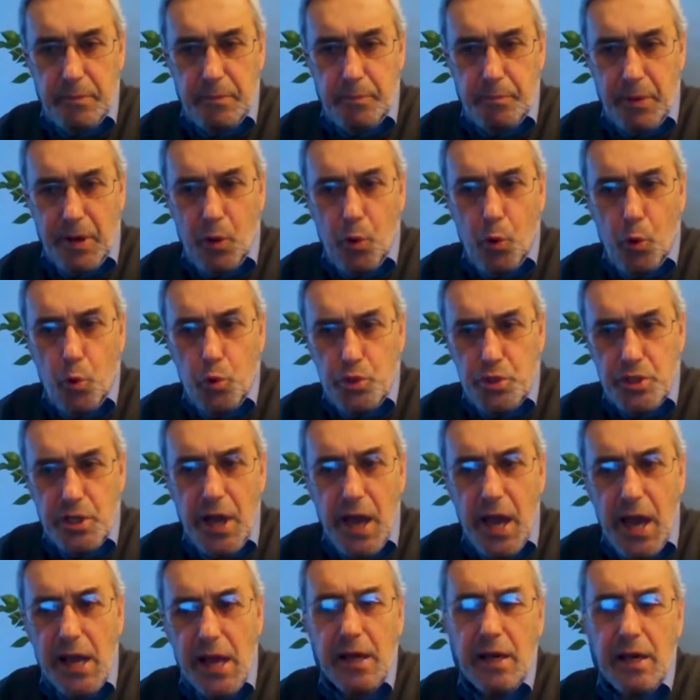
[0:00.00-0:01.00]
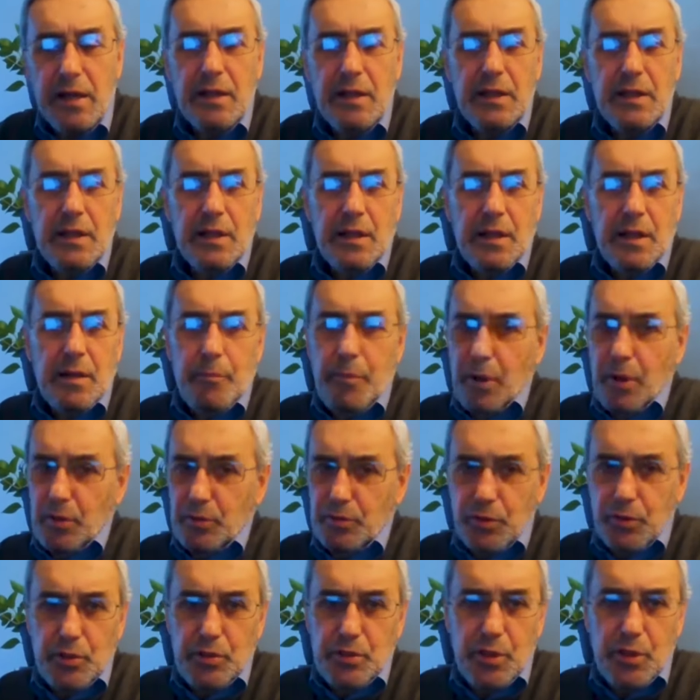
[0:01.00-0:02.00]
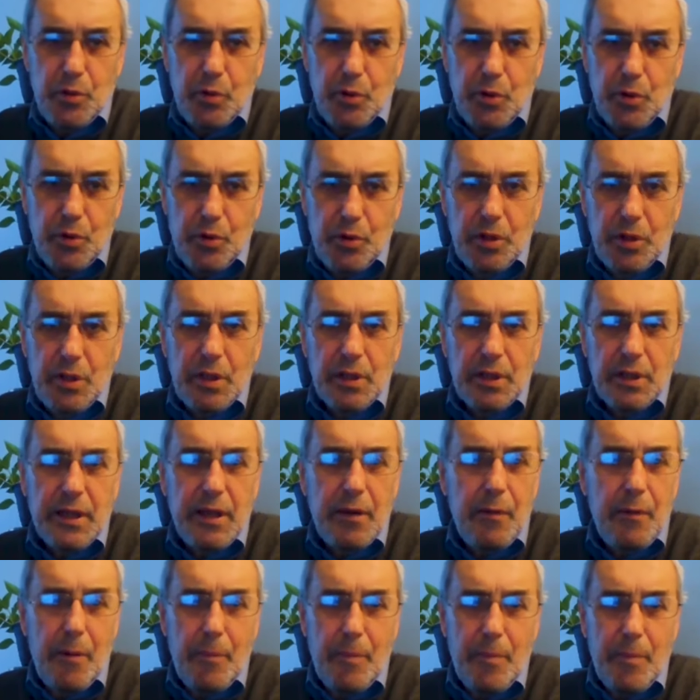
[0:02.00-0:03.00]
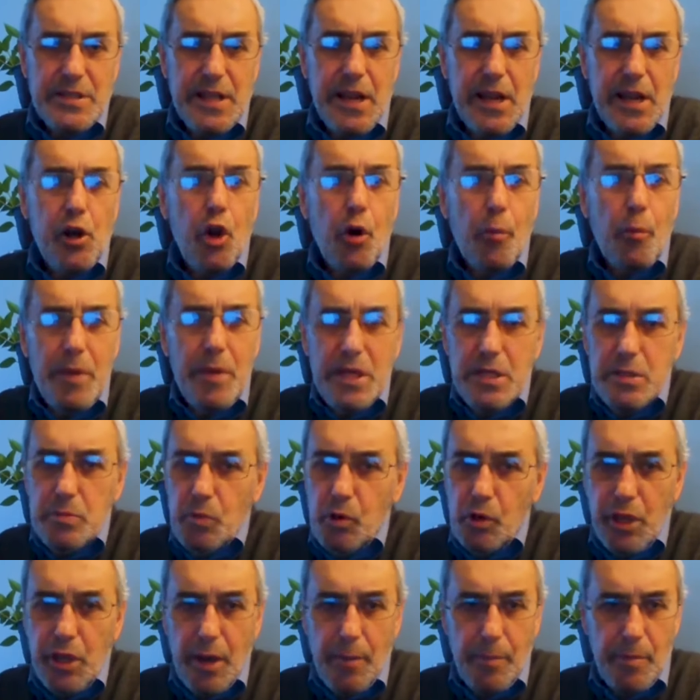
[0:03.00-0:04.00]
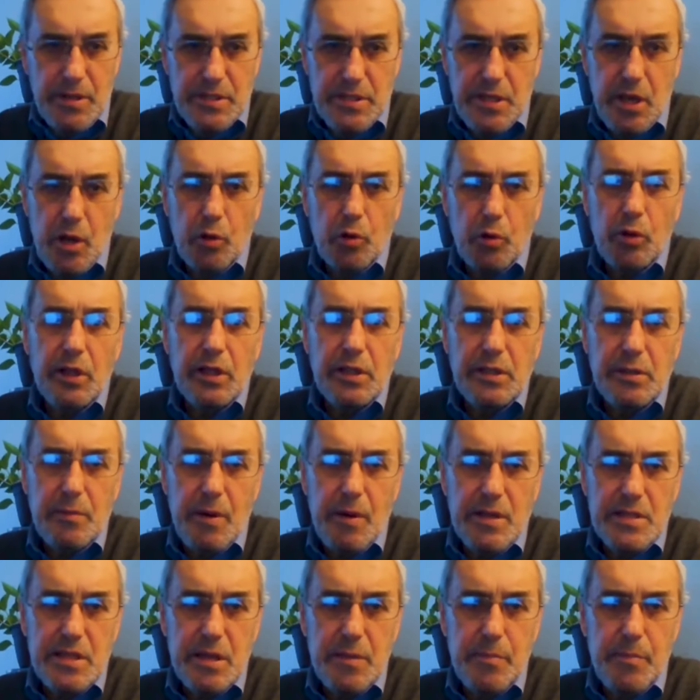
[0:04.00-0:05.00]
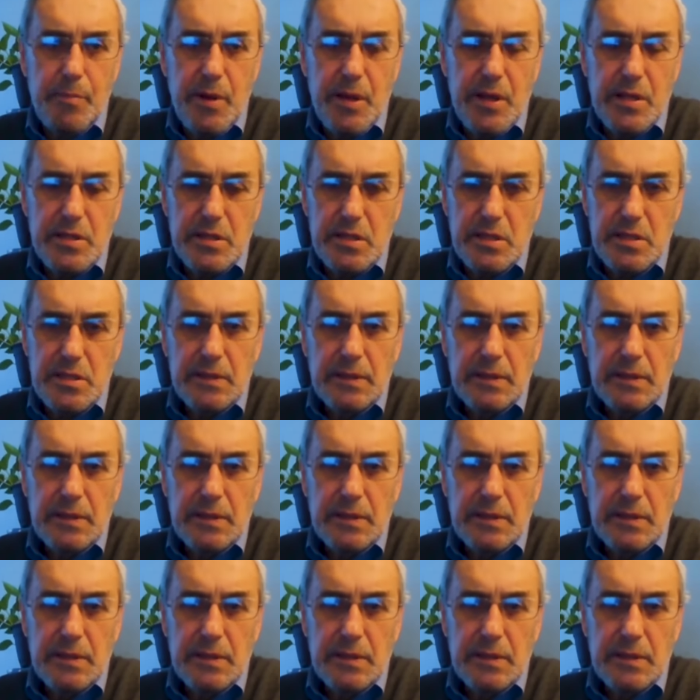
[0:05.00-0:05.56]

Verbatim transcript: prejuzgar, pero estoy seguro que va a pasar lo mismo que ha pasado con las demás EPS.